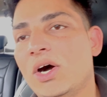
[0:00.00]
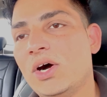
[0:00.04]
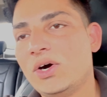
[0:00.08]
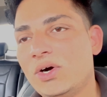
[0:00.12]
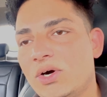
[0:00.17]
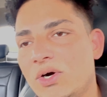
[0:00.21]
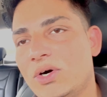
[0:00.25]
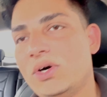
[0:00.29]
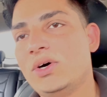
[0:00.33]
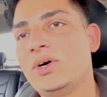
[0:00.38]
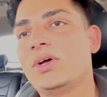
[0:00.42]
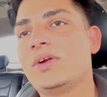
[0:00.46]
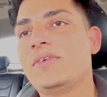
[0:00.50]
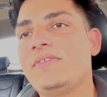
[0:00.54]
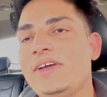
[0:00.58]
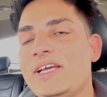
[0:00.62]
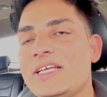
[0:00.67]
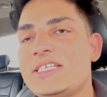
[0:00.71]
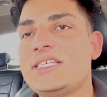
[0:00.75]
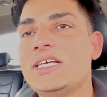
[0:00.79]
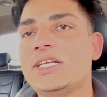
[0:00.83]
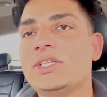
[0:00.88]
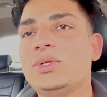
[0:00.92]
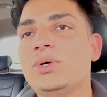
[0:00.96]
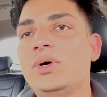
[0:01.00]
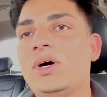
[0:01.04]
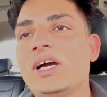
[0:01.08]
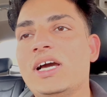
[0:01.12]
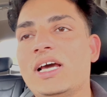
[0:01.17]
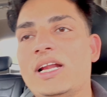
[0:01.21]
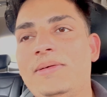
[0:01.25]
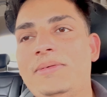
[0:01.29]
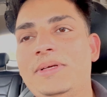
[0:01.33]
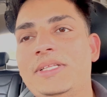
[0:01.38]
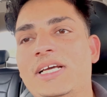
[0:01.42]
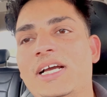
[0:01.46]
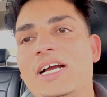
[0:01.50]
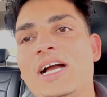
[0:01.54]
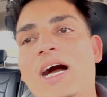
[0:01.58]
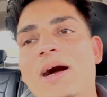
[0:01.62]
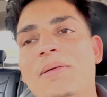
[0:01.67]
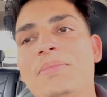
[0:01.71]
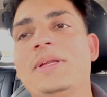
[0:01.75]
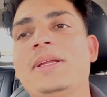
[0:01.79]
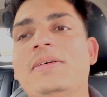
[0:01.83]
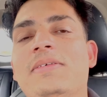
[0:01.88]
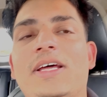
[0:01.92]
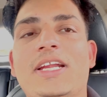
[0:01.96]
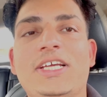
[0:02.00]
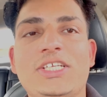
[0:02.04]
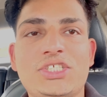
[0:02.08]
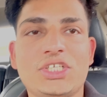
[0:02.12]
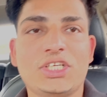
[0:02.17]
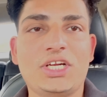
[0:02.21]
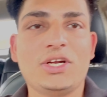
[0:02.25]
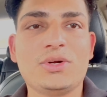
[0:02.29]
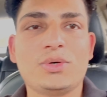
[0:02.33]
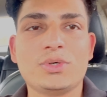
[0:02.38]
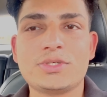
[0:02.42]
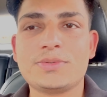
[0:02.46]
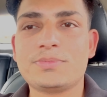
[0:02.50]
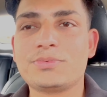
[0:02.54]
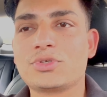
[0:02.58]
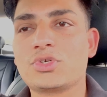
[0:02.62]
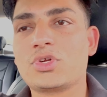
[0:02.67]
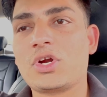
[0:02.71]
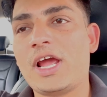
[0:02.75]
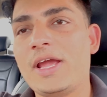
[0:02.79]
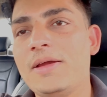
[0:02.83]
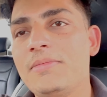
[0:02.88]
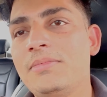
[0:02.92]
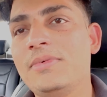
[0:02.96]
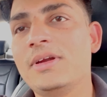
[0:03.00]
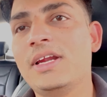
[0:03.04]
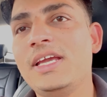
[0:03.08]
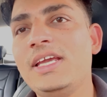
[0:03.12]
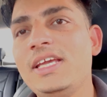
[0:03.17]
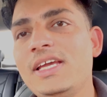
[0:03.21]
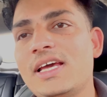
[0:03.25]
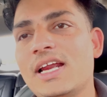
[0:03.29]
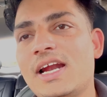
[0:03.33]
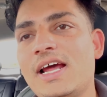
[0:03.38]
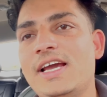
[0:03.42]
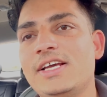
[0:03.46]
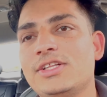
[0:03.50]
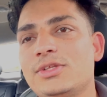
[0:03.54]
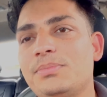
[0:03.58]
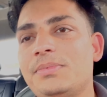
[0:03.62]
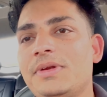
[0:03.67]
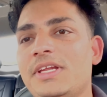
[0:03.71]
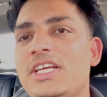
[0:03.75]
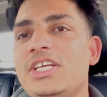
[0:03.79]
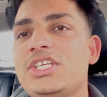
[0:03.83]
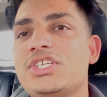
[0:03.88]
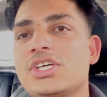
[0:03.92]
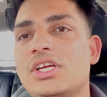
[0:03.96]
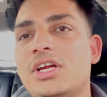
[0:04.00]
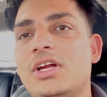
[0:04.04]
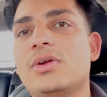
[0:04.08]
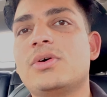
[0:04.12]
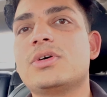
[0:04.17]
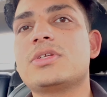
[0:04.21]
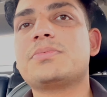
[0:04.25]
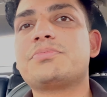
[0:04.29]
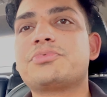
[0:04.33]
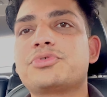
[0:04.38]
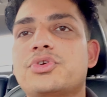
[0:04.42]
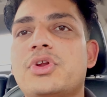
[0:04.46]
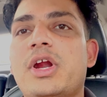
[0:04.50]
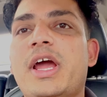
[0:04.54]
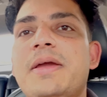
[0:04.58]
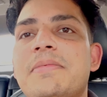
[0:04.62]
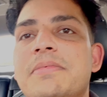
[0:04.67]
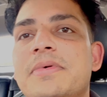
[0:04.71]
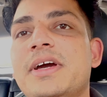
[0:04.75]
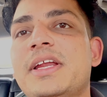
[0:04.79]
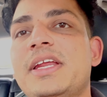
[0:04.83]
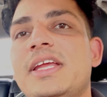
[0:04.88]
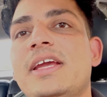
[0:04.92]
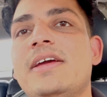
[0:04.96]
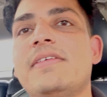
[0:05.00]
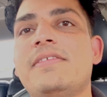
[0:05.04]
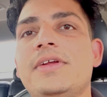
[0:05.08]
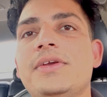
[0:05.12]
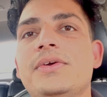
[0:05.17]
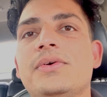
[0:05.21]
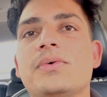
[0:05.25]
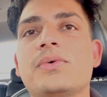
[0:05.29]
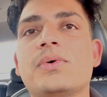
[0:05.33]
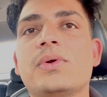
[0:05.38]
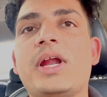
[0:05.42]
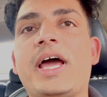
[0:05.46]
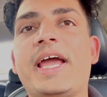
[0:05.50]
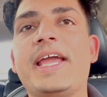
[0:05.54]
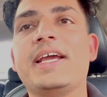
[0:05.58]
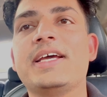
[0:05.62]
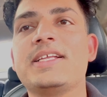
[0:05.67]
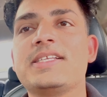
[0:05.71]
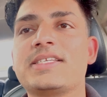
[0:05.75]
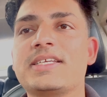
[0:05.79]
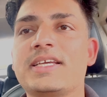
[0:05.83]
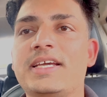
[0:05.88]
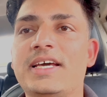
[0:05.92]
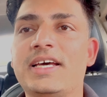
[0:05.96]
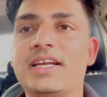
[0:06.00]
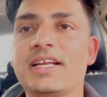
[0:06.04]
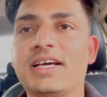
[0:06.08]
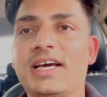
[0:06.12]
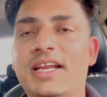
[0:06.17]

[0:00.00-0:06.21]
और वैसे तो अगर अभी तक आपने हमारे चैनल को सब्सक्राइब नहीं कराया तो प्लीज़ चैनल को सब्सक्राइब करिए वीडियो को लाइक एंड शेयर